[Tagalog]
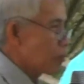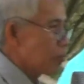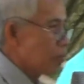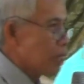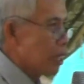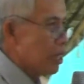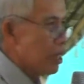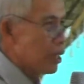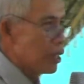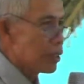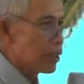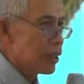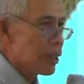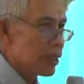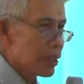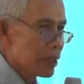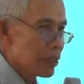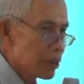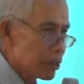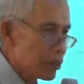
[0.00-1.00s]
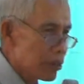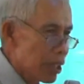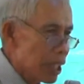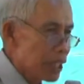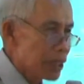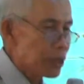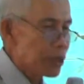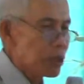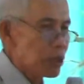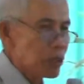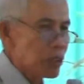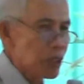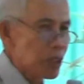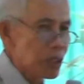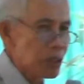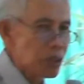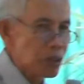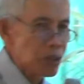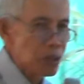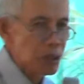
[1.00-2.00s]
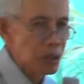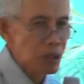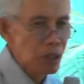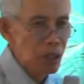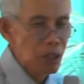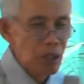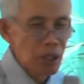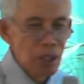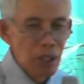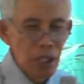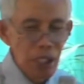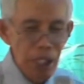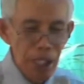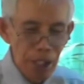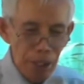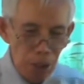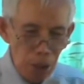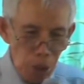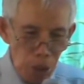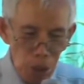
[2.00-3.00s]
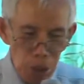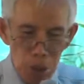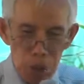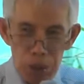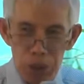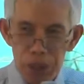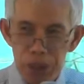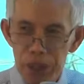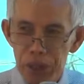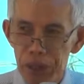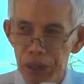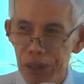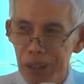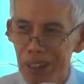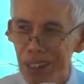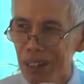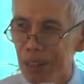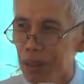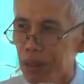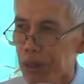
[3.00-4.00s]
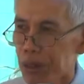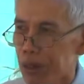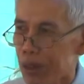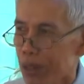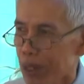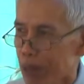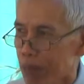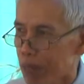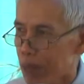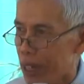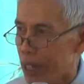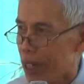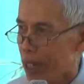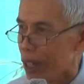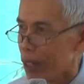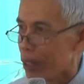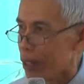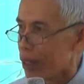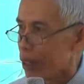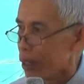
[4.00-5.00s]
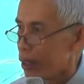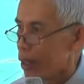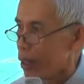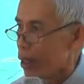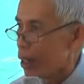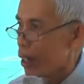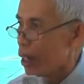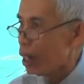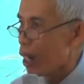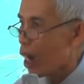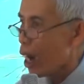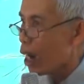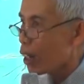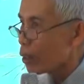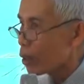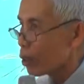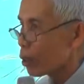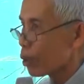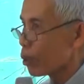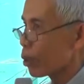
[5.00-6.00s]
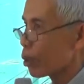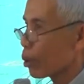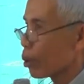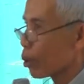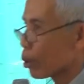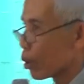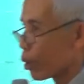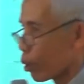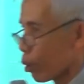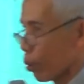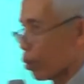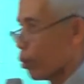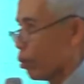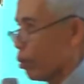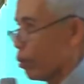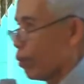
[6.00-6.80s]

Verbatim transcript: of God and His righteousness, and all these things shall be added unto you.